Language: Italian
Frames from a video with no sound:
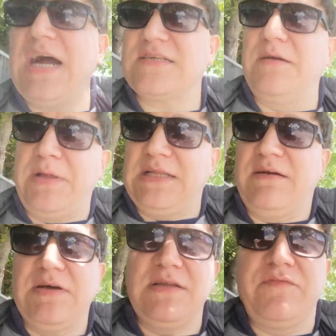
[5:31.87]
casa
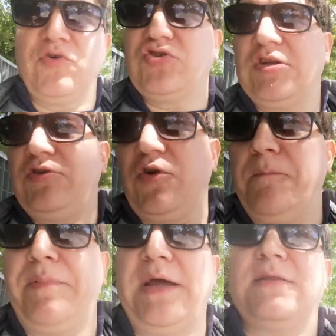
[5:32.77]
meritavate forse di
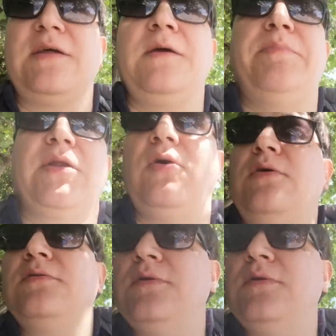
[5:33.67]
non perdere, però